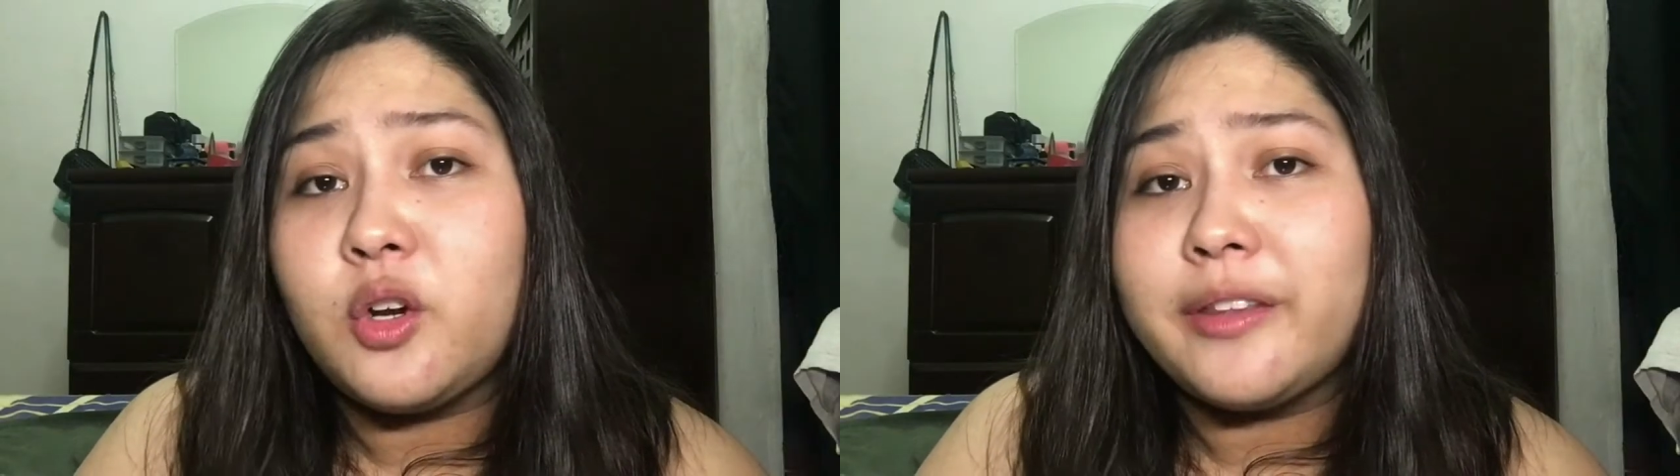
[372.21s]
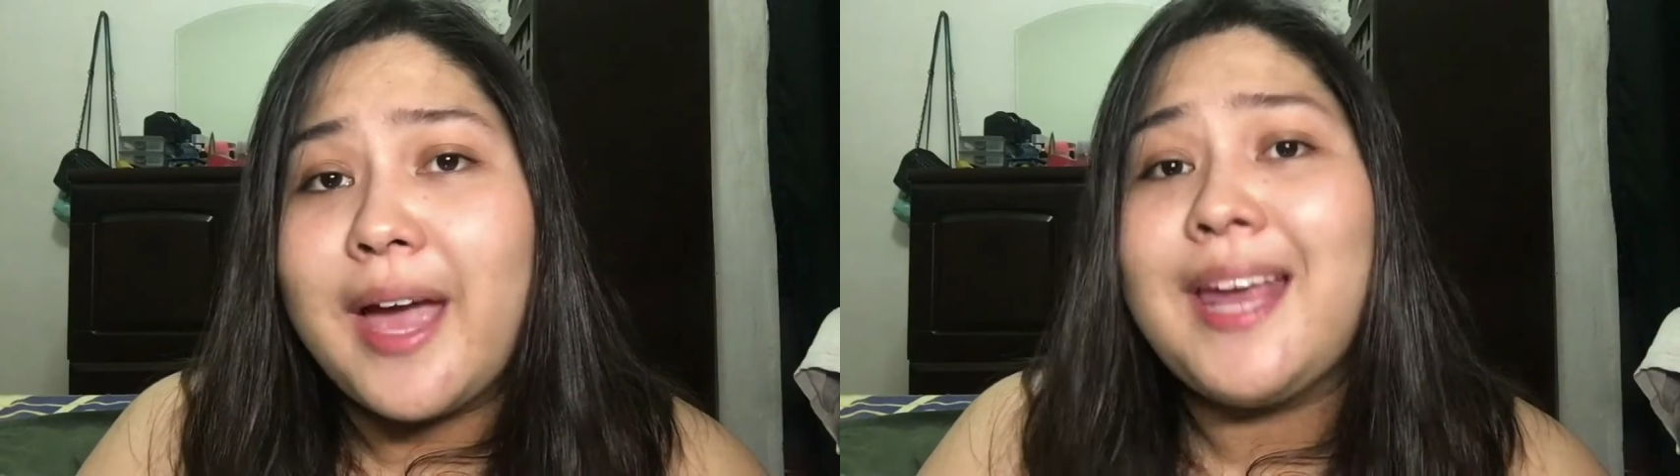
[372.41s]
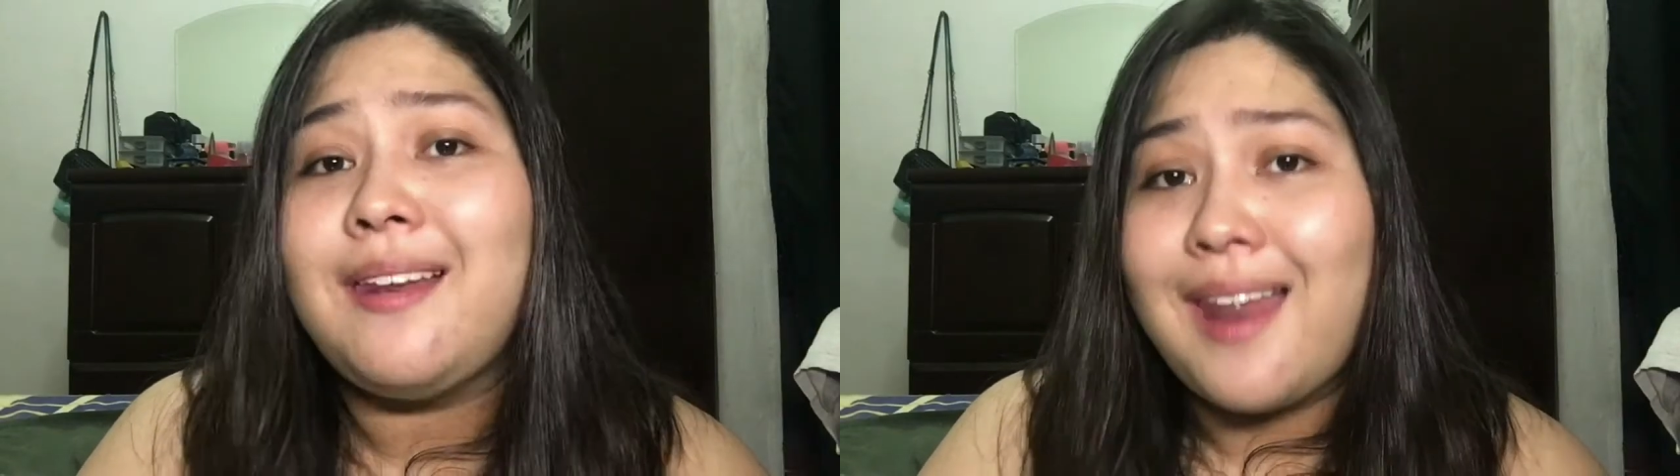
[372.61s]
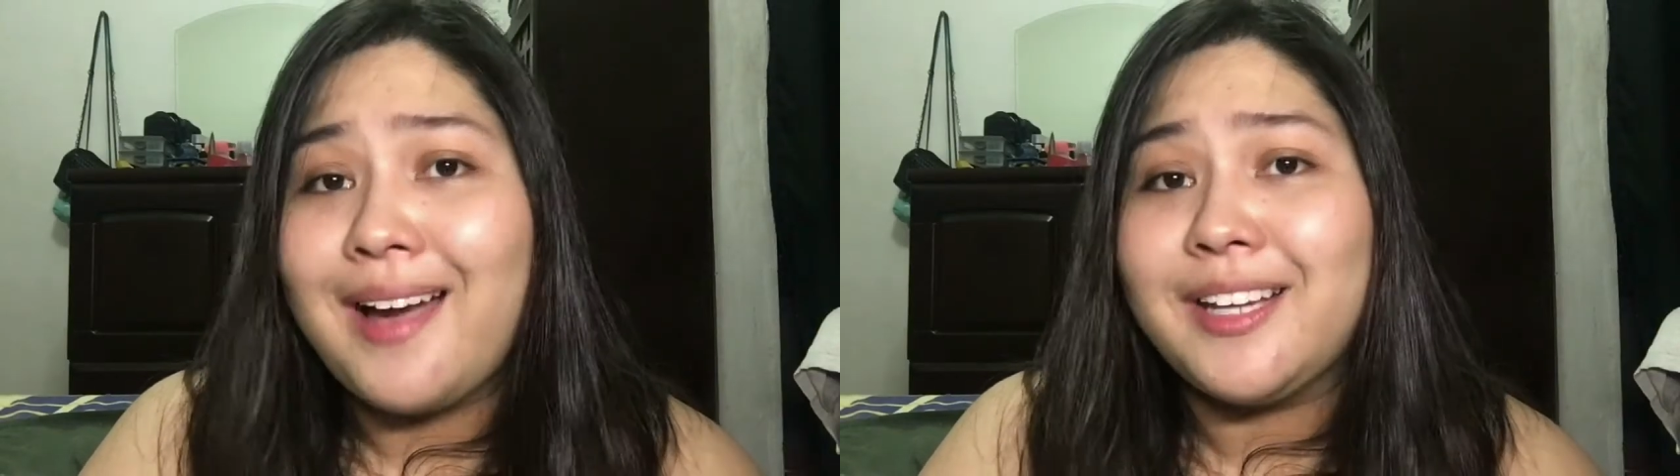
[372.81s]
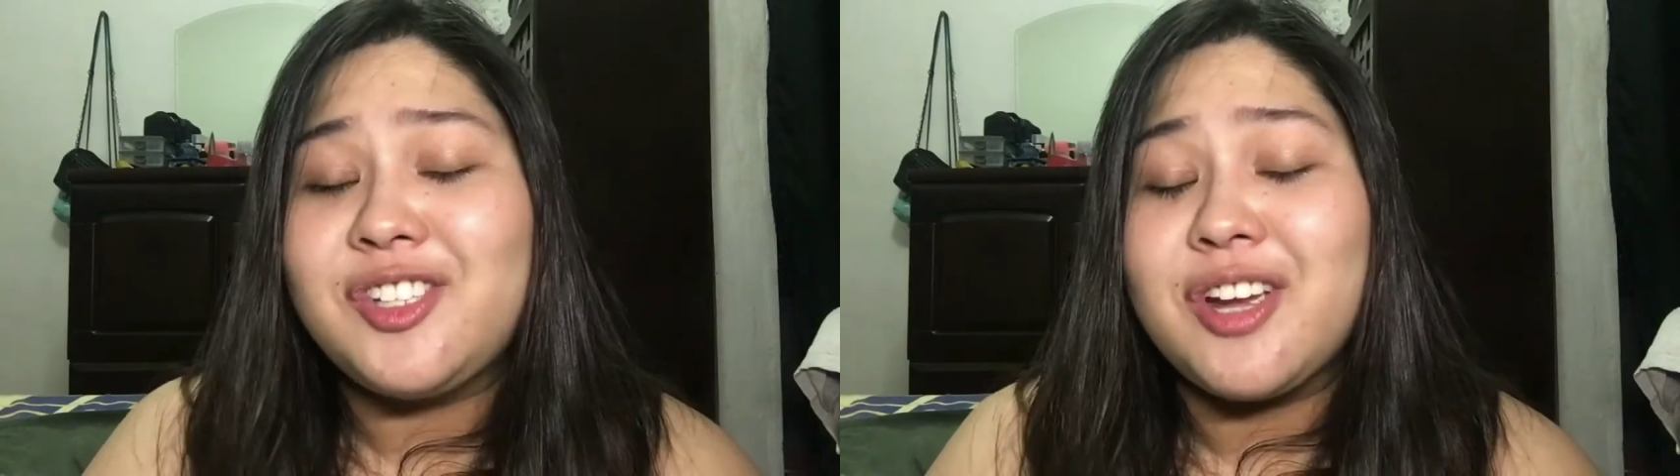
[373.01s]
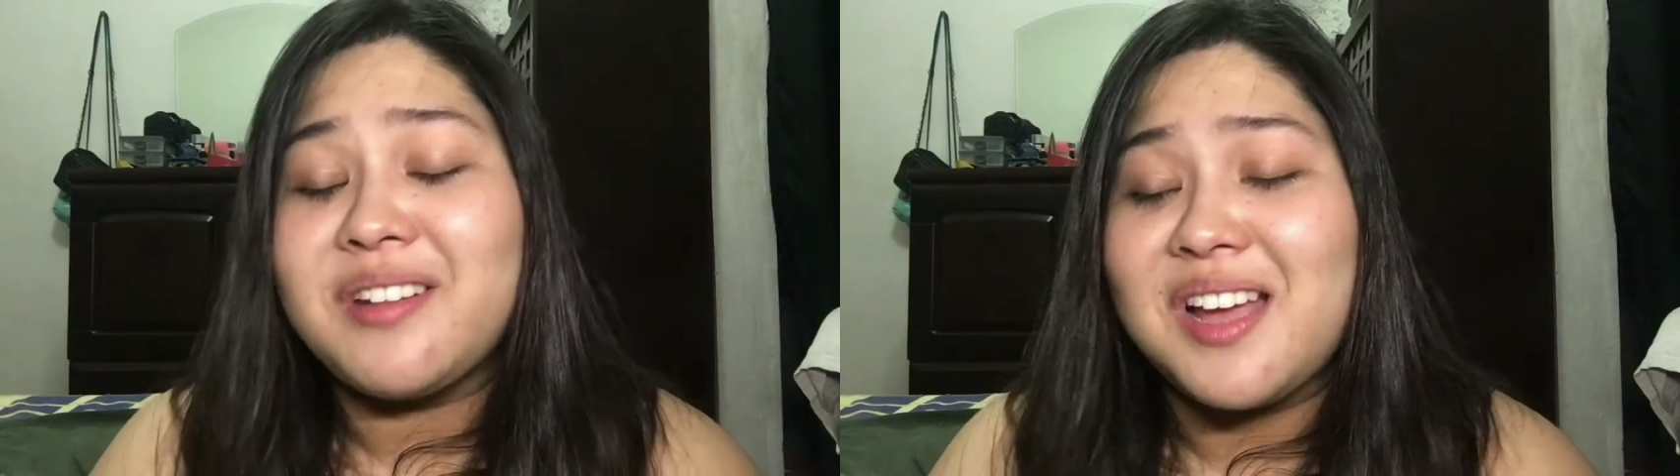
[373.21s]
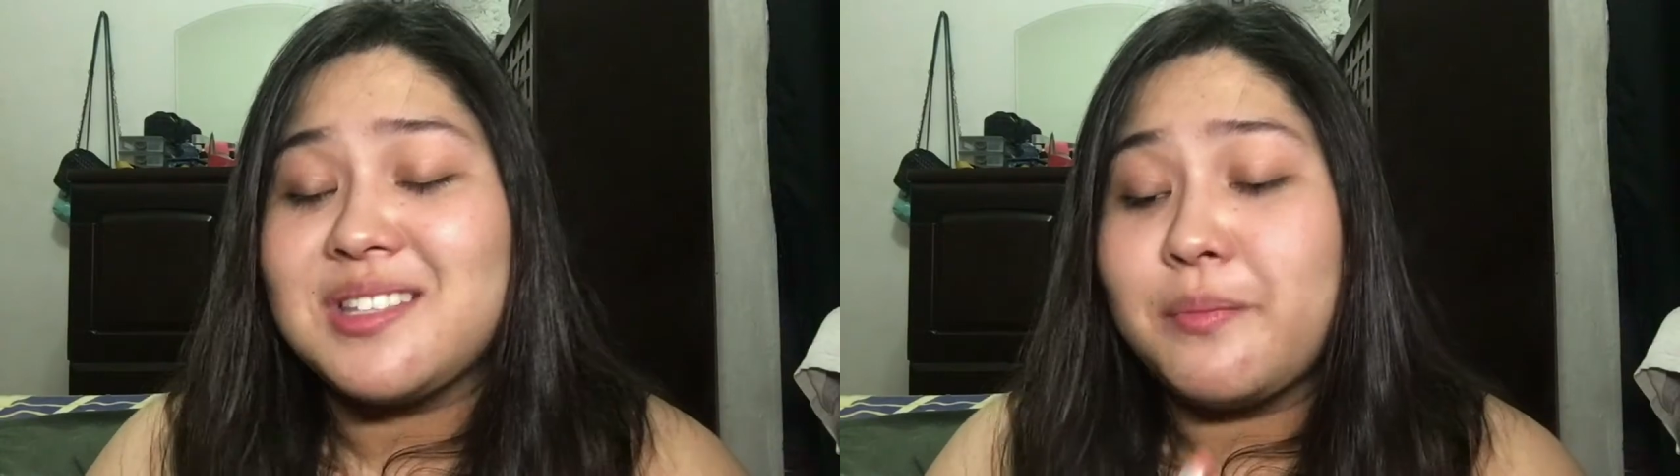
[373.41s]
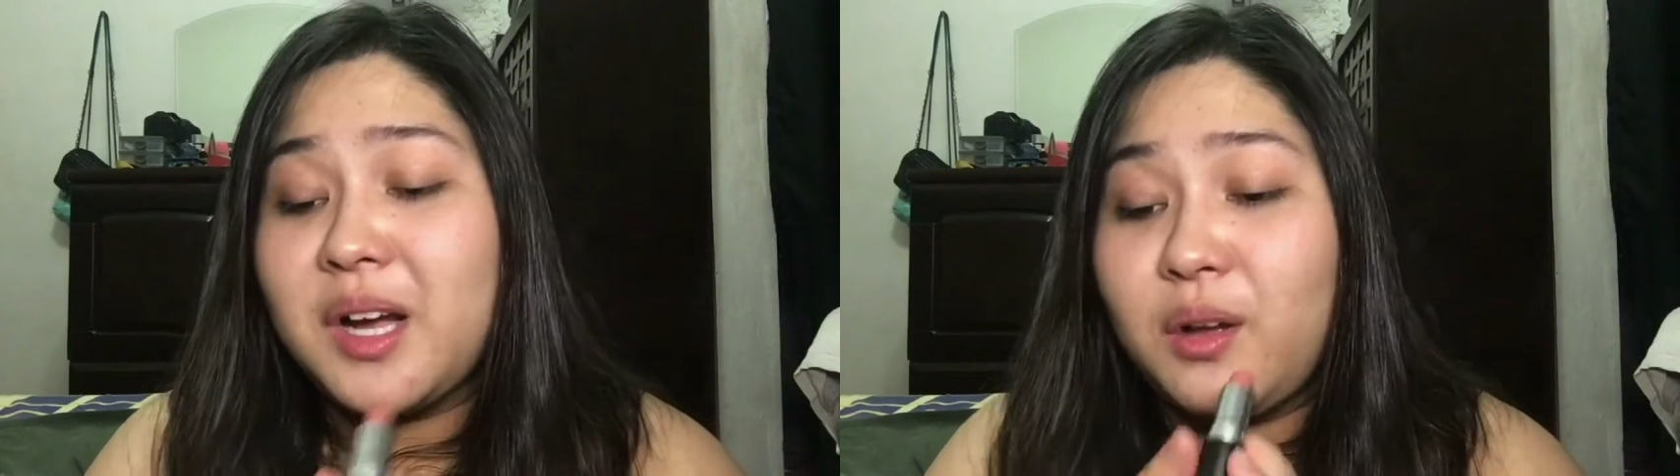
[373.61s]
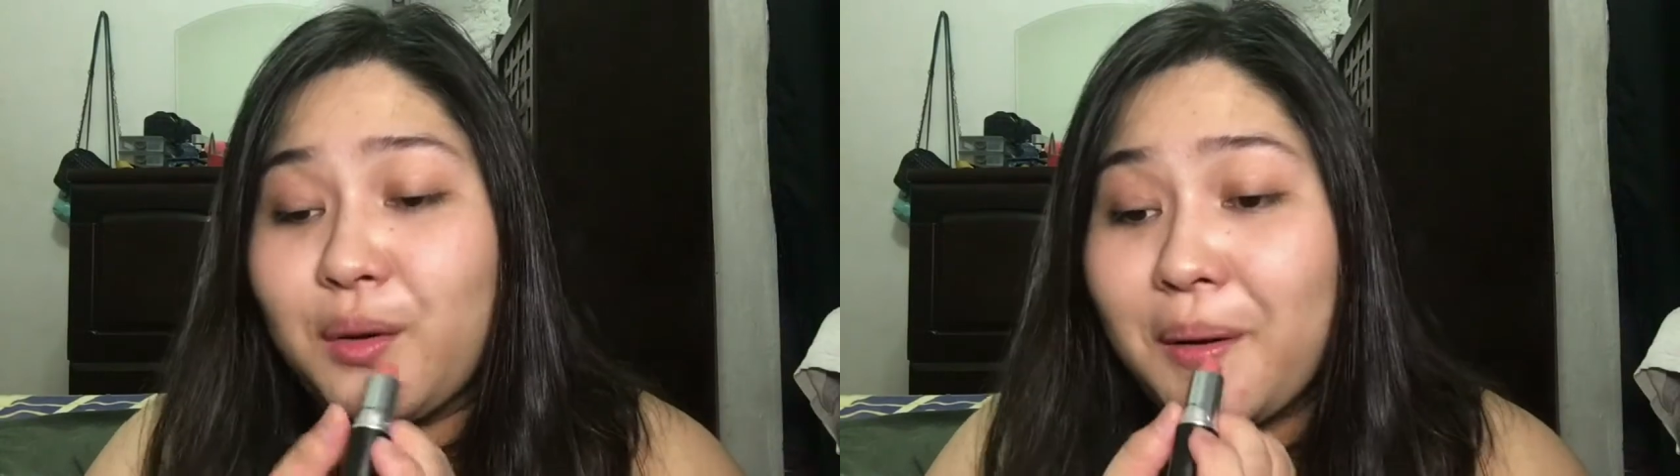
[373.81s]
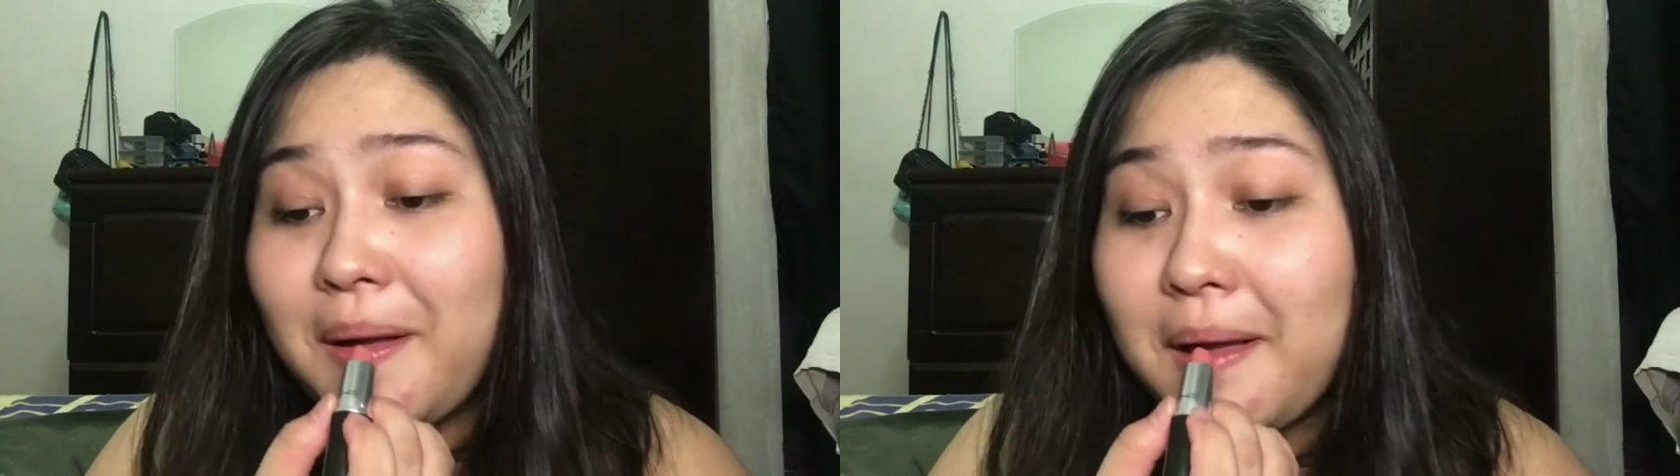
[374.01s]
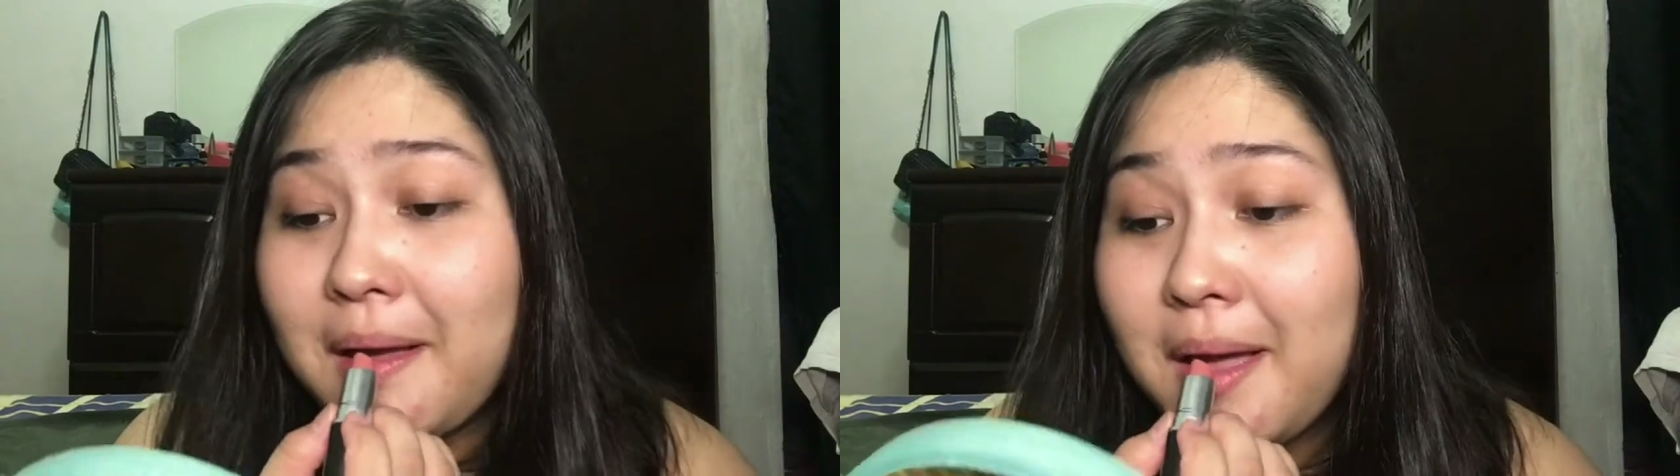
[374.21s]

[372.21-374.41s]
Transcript: ko dahil lagi siyang nasa bag ko.